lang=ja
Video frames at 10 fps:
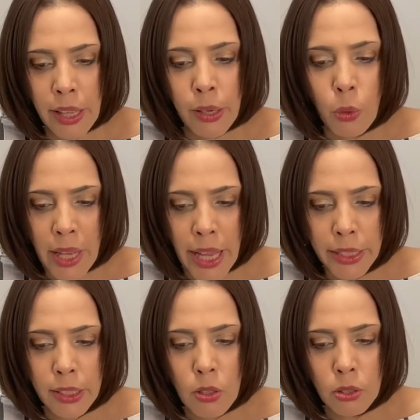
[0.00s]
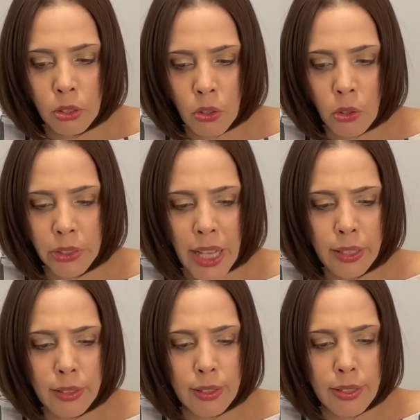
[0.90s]
えこれ、日本の
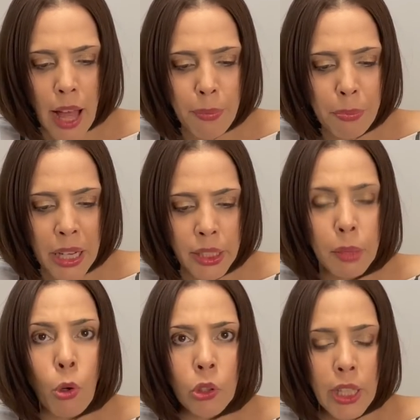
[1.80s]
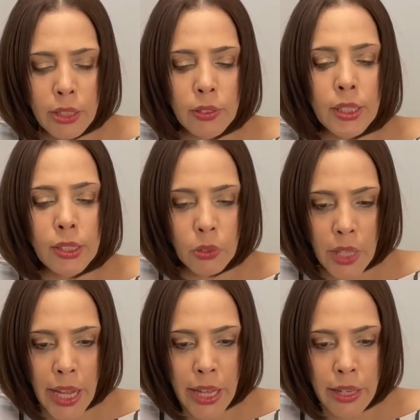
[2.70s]
約3倍にもなるんですよ
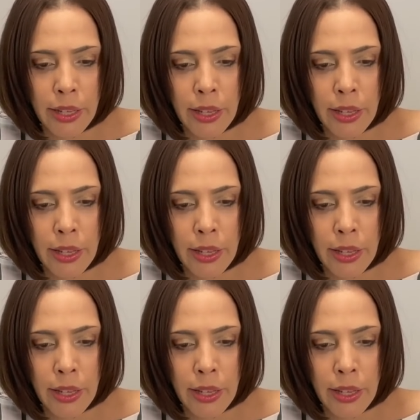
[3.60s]
ね。